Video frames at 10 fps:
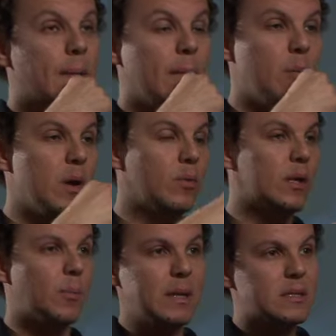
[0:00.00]
Ao mesmo
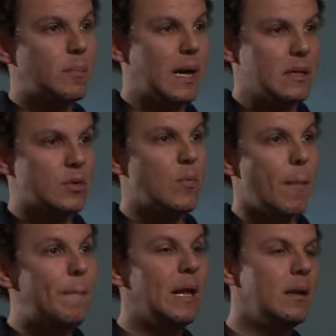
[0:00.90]
tempo ele se parece com uma
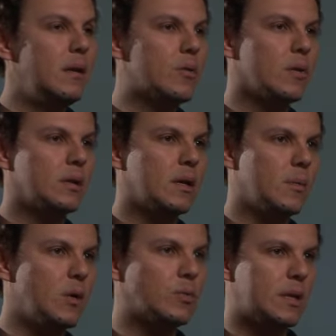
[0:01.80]
película
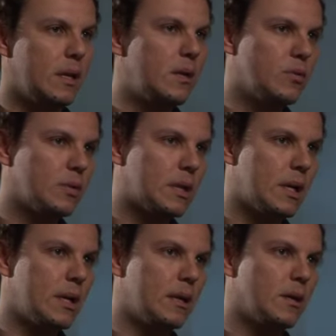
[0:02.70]
também, o trilho do
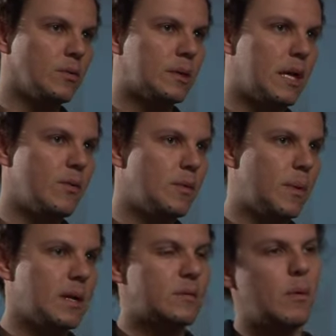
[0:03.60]
trem, né, o traveling
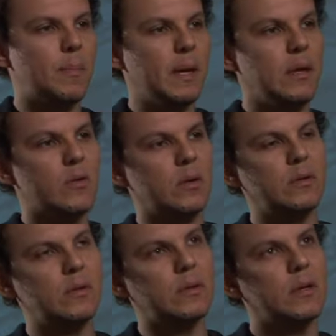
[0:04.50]
parece uma película
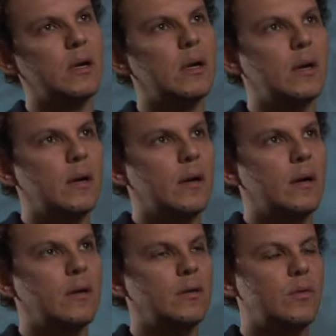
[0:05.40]
de
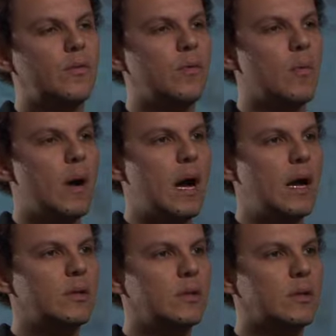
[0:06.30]
de
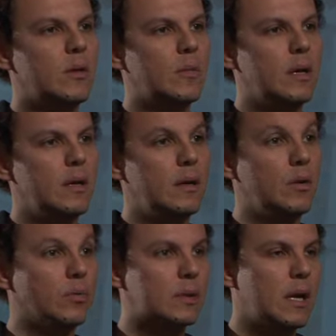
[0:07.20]
filmagem também. E
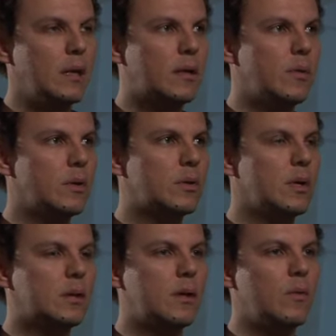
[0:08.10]
o trem também, acho que
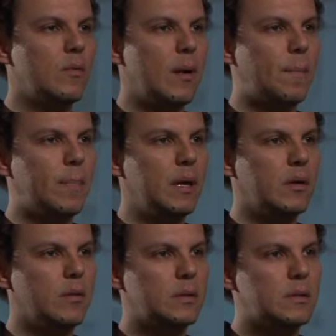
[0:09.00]
ele tem um
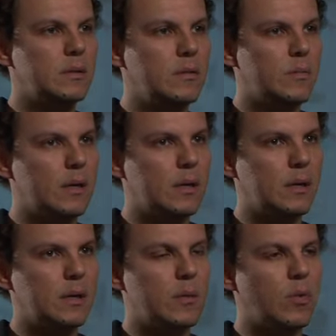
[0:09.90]
apelo, assim,
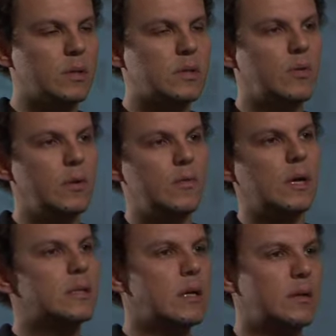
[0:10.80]
uma emoção
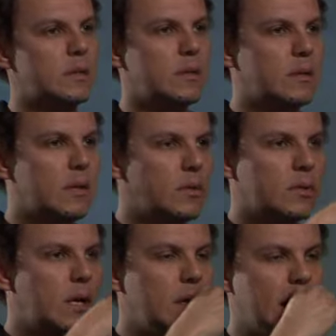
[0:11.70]
universal, assim, que tá, acho que
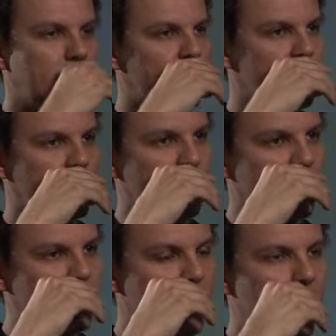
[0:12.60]
está ligado às pessoas